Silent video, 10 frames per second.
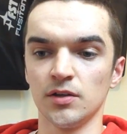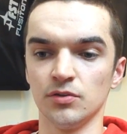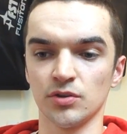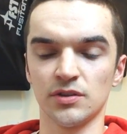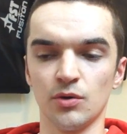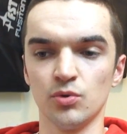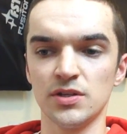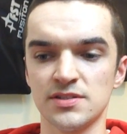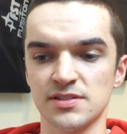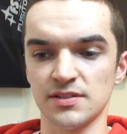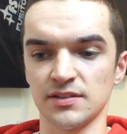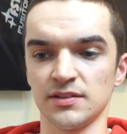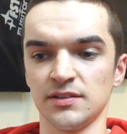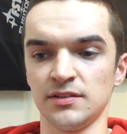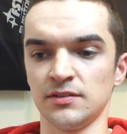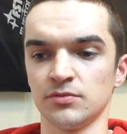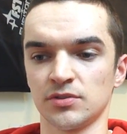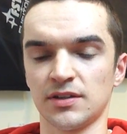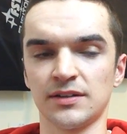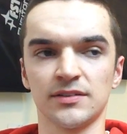Но вот на улице
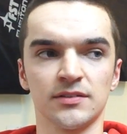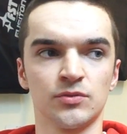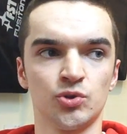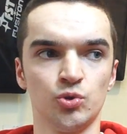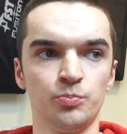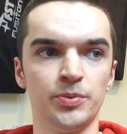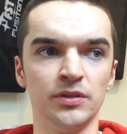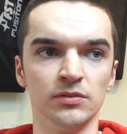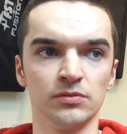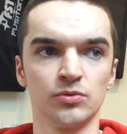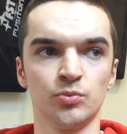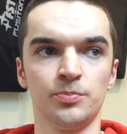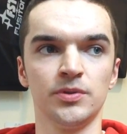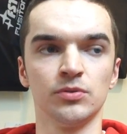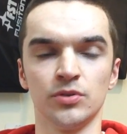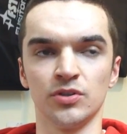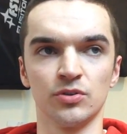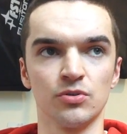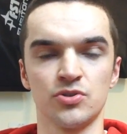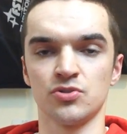вот как-то тупил. Тупил, и
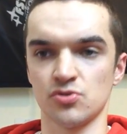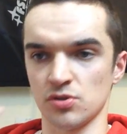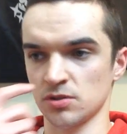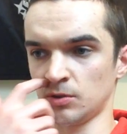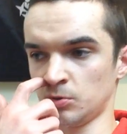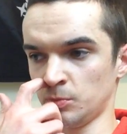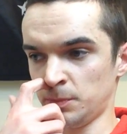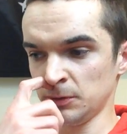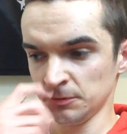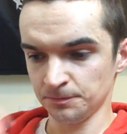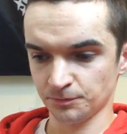это очень жестко тупил